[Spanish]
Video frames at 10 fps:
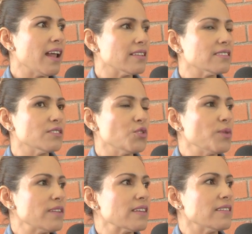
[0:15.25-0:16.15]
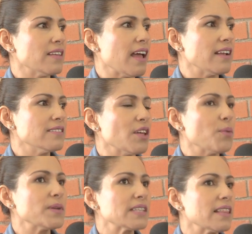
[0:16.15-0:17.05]
las lluvias que se han
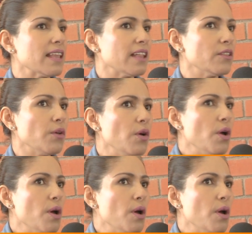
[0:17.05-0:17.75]
estado presentando,